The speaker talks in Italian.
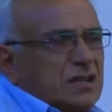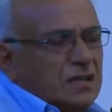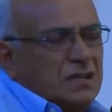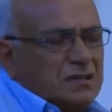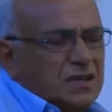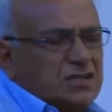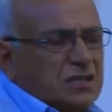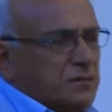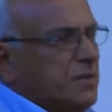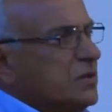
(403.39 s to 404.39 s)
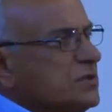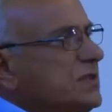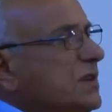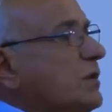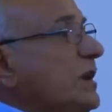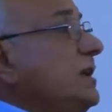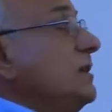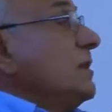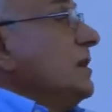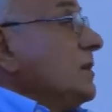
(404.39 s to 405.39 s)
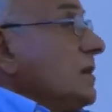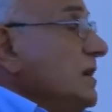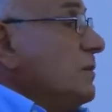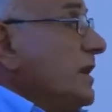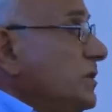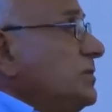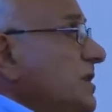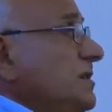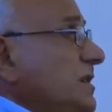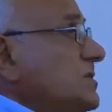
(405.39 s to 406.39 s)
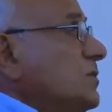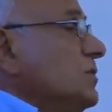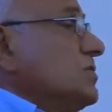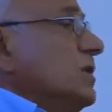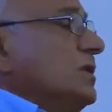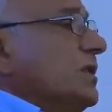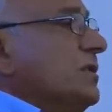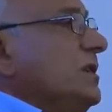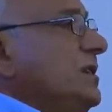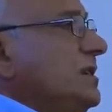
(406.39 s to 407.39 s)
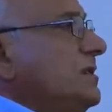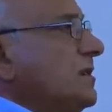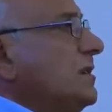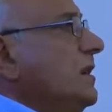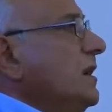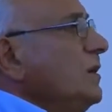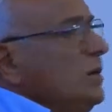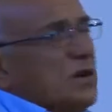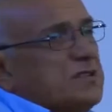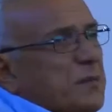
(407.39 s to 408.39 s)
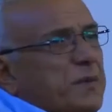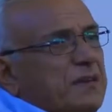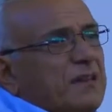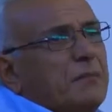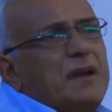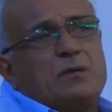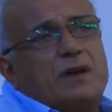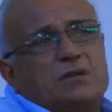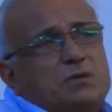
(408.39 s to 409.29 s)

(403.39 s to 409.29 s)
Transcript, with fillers: Quando guarì i dieci, i dieci lebrosi, guarì, li guarì tutti e dieci, uno solo tornò indietro.